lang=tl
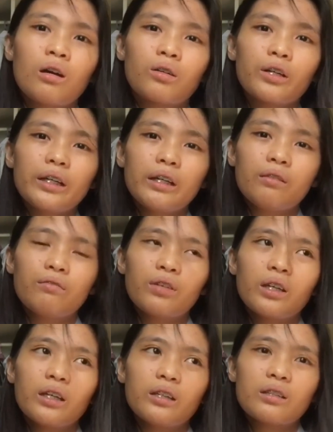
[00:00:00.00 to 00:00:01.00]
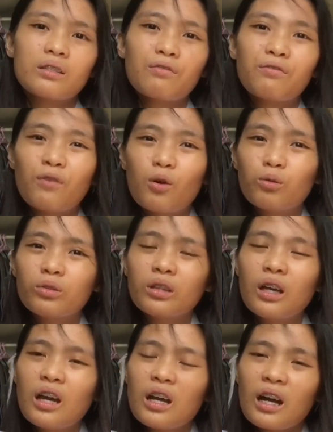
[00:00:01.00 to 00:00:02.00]
lang, or even sa
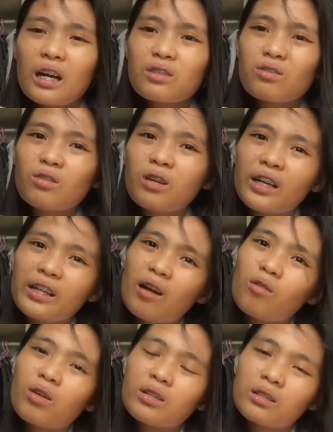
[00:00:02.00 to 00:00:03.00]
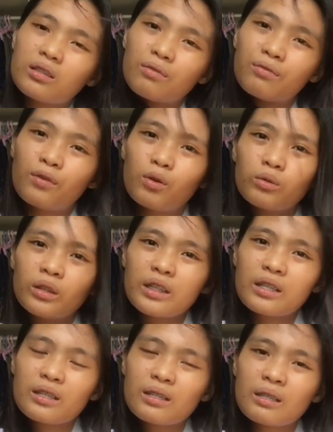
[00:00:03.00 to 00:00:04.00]
phone. Kaso, ang ayaw ko kasi sa phone
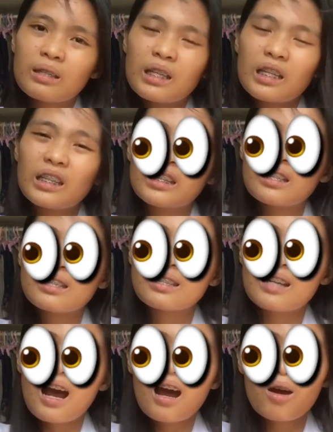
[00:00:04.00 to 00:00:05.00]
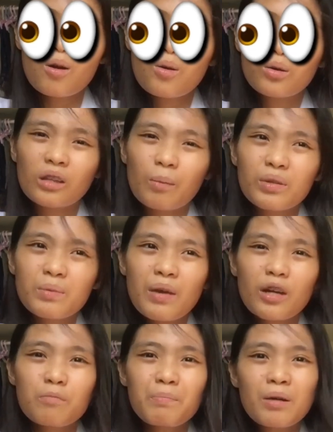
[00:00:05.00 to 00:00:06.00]
is nadidistract ako, tapos
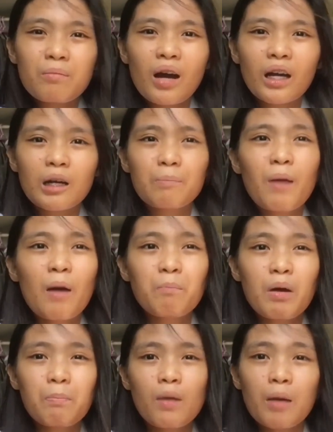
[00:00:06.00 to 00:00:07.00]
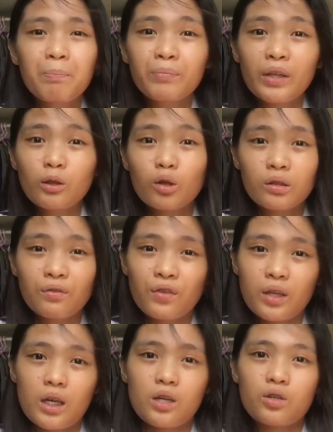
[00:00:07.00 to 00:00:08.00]
meron pang mga nagpa-pop up na
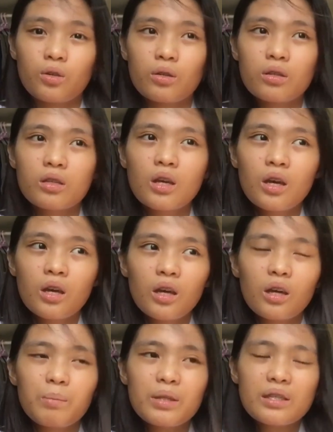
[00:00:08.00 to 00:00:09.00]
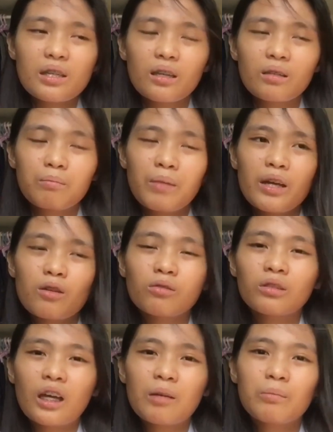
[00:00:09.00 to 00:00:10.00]
notifications. E minsan,
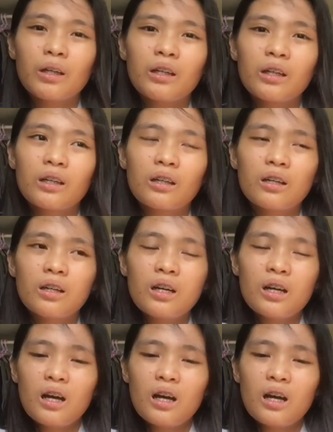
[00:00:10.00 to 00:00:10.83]
merong time na nag,